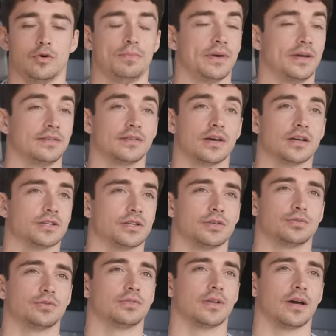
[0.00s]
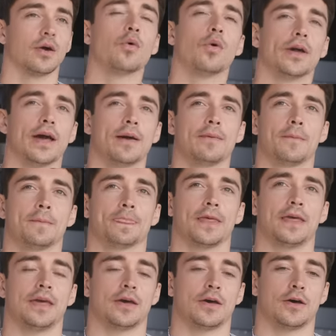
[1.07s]
Le paysage est juste incroyable
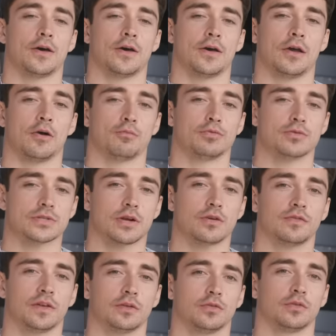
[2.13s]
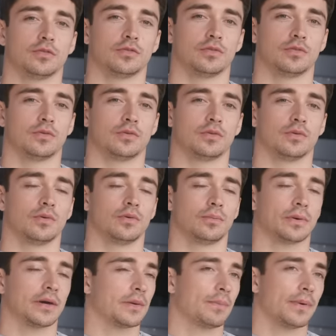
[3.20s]
et, euh, en plus ça le fait de se
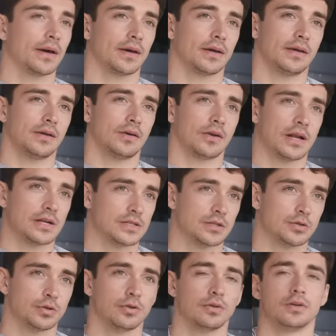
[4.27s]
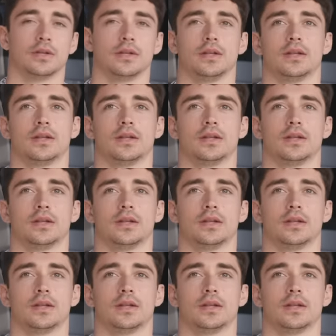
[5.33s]
préparer en altitude,